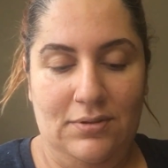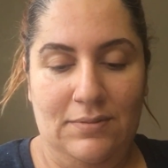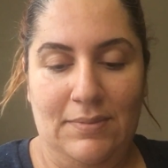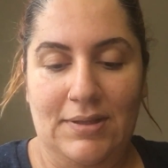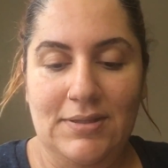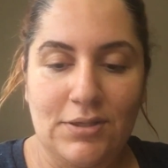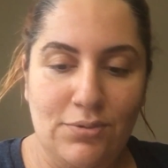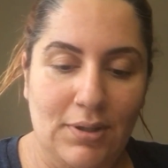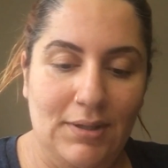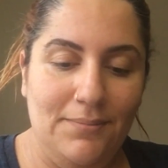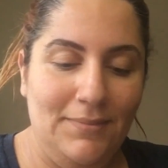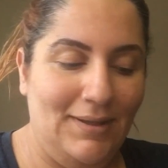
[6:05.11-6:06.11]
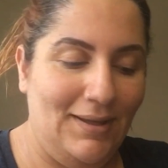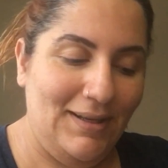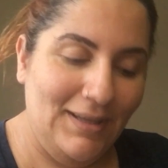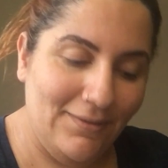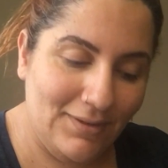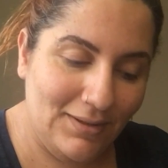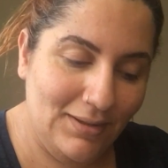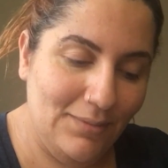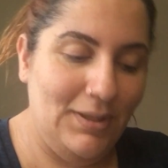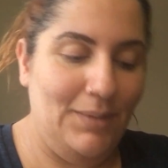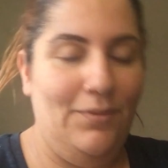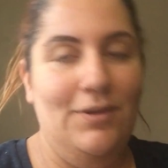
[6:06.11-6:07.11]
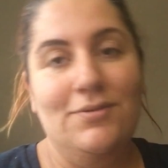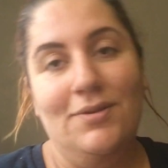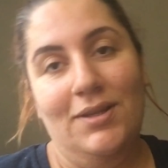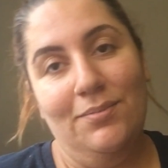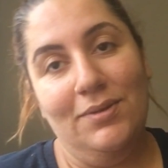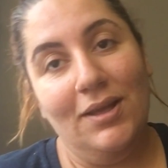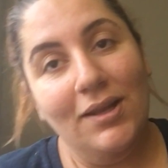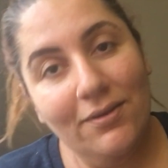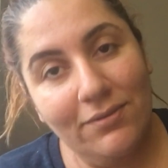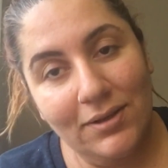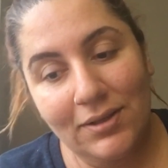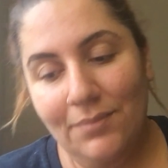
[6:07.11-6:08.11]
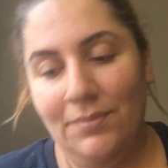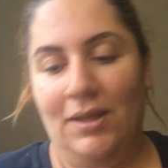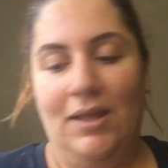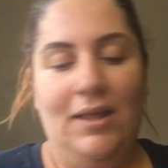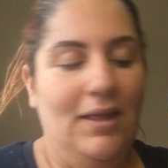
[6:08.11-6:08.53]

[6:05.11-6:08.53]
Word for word: Melisa söyledim gel yavrum. İbo'ya söyledim gel yavrum.